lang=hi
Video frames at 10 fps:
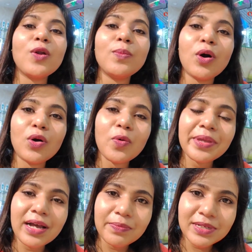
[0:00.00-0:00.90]
और ब्लॉग को
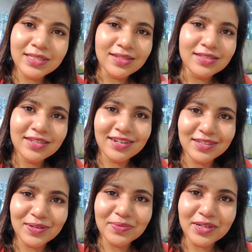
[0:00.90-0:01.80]
मैं यहाँ पर जल्दी से
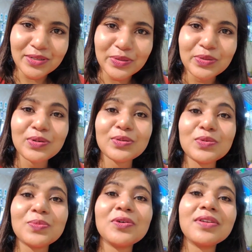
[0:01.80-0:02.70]
ख़त्म करती हूँ और
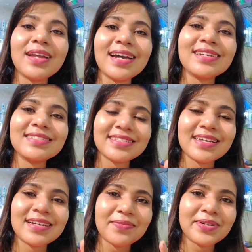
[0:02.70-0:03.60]
तुम लोग लाइक
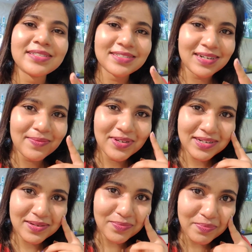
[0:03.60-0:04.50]
शेयर कमेंट सब्सक्राइब
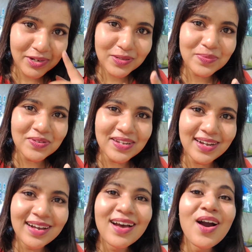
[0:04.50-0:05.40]
करना मत
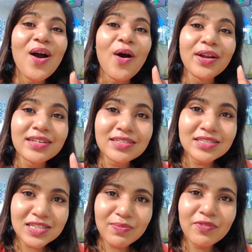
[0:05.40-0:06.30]
भूलना और
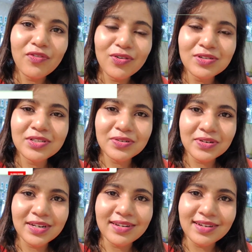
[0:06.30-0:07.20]
इंस्टा में फॉलो
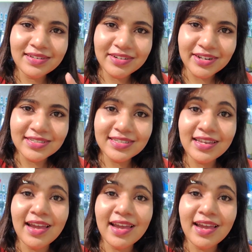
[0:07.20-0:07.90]
ज़रूर करना क्रेजी